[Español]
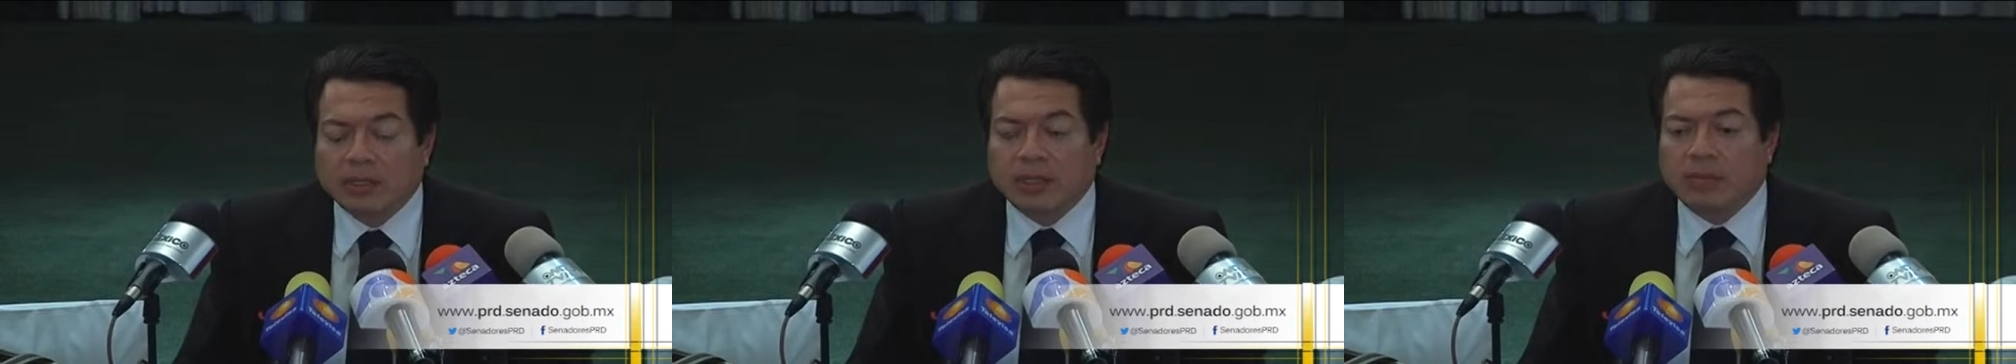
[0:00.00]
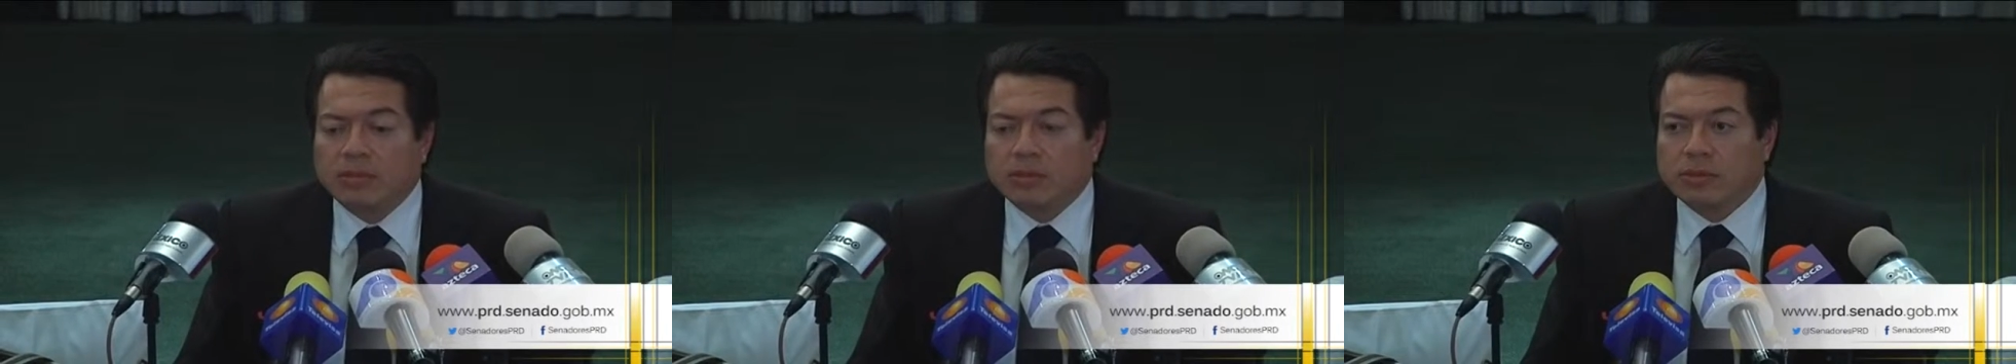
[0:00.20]

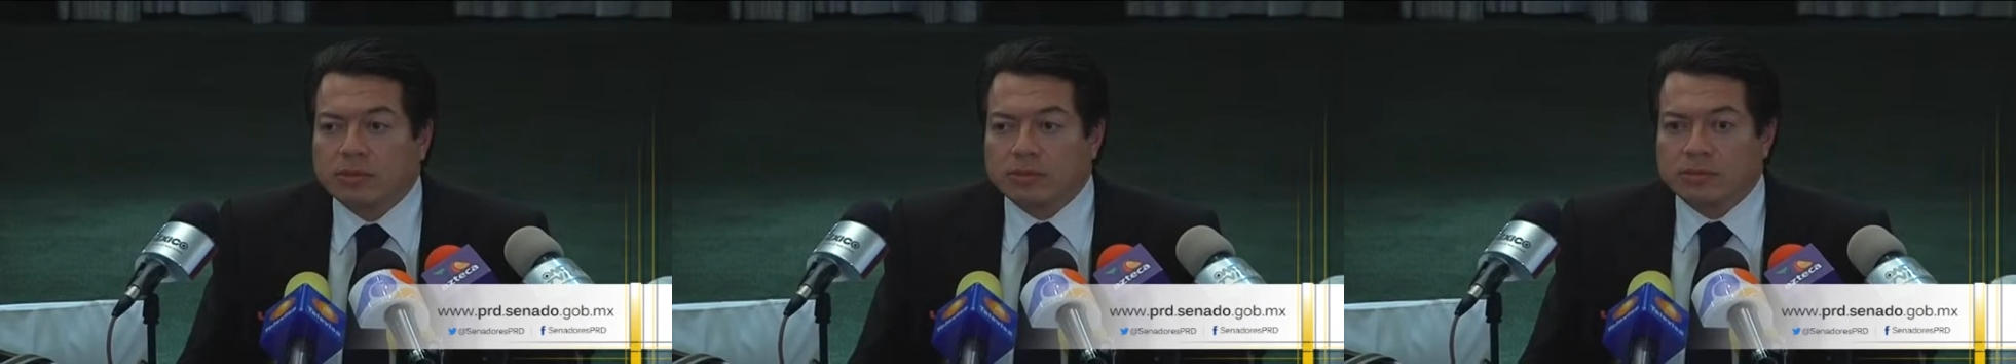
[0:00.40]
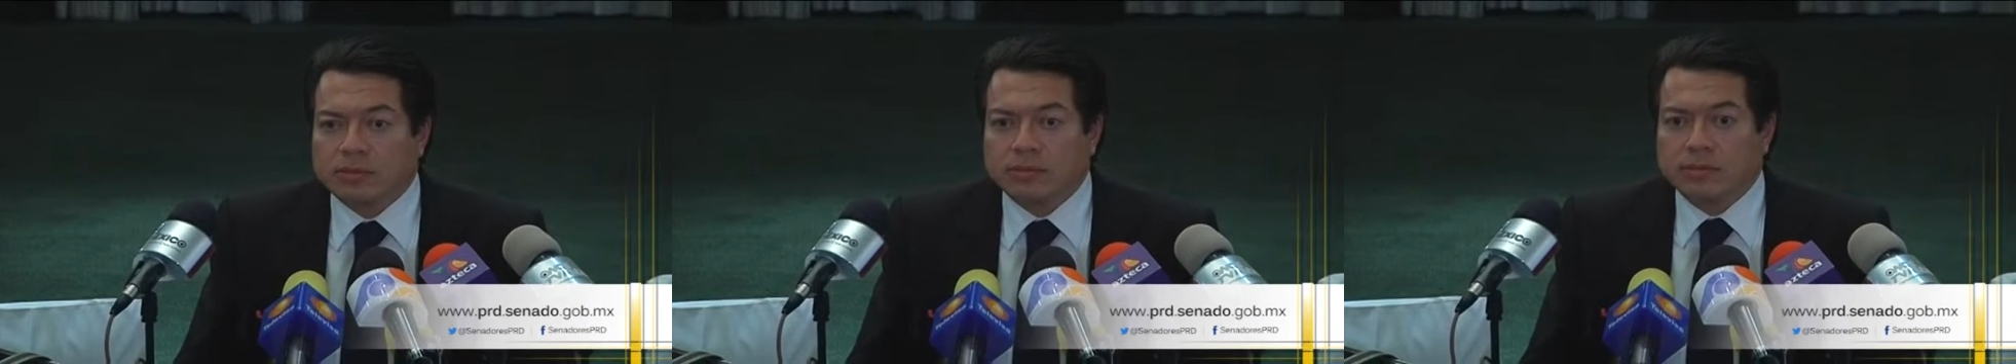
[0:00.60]

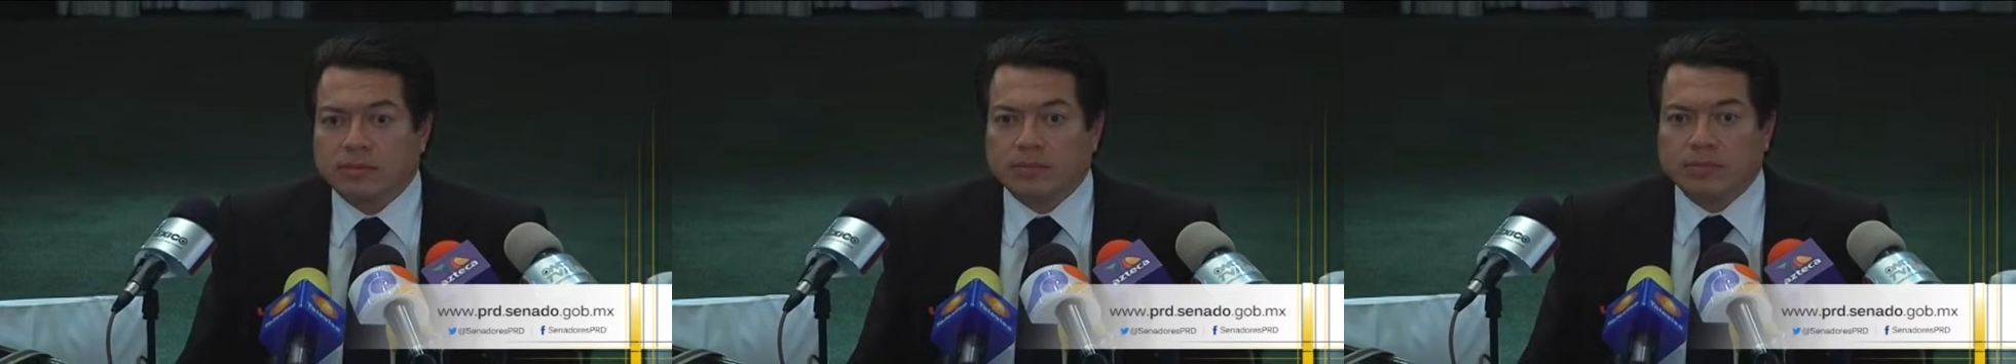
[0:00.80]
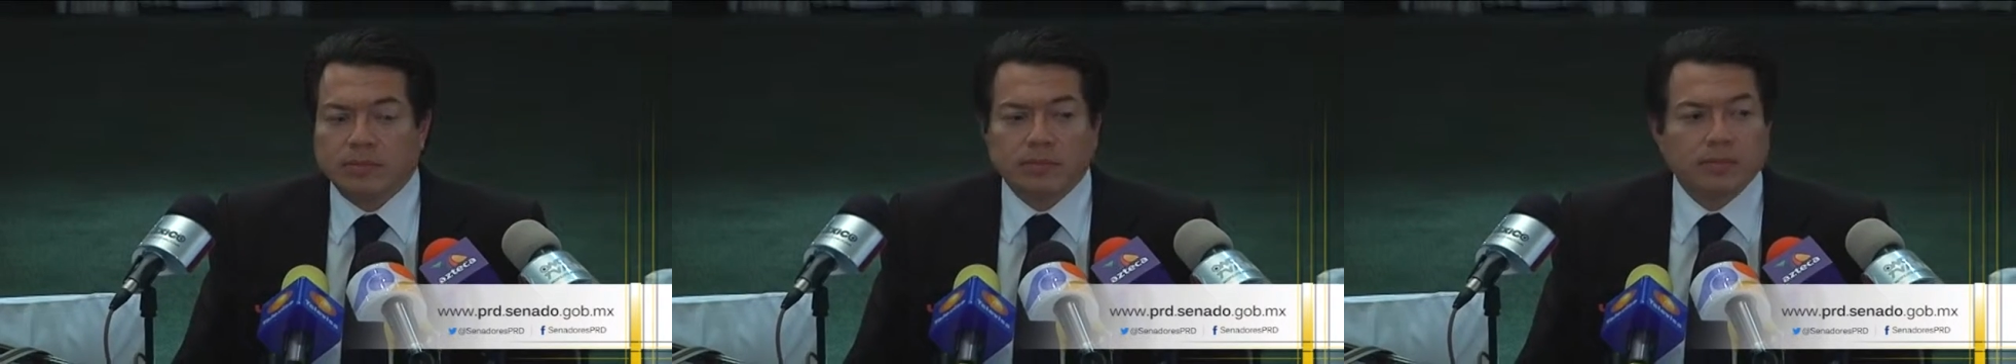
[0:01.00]
estamos.
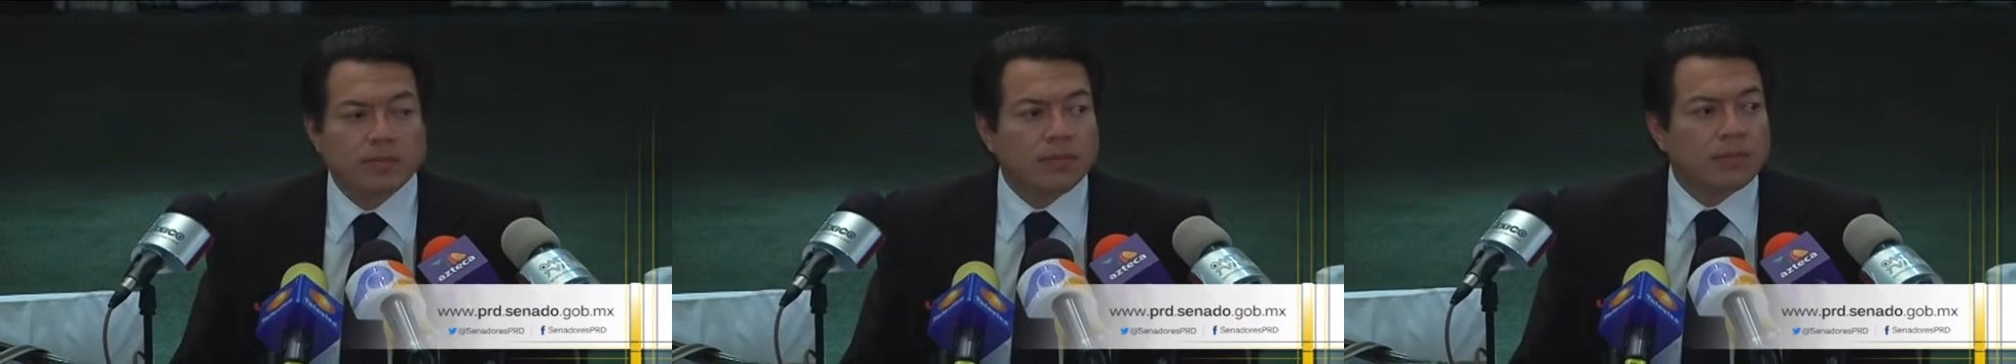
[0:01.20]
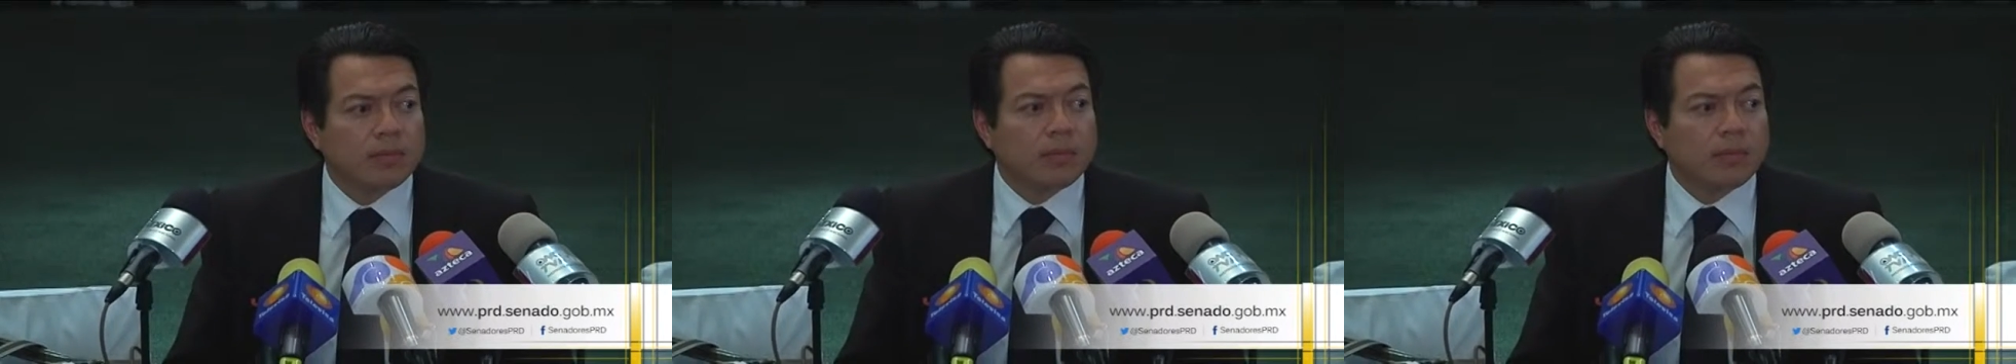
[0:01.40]
son
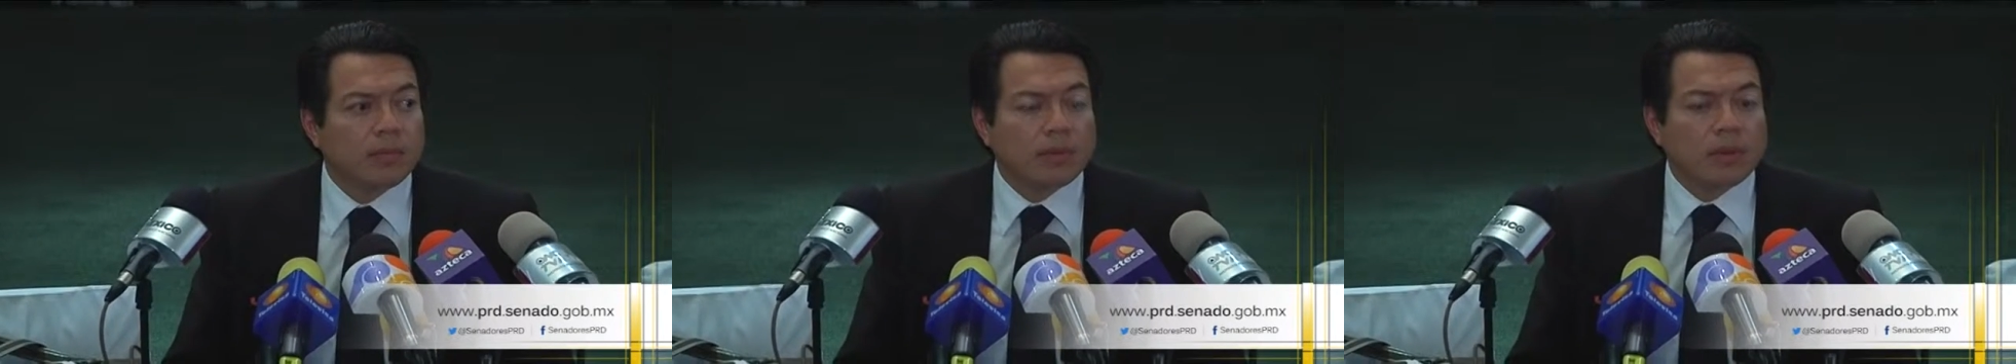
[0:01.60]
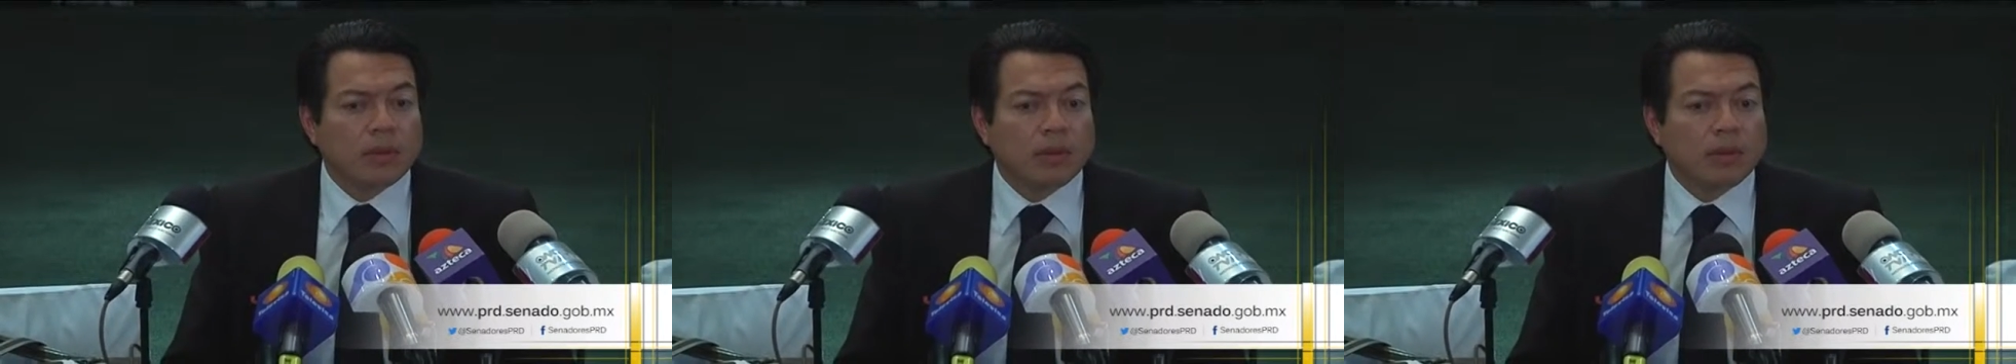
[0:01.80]
ustedes.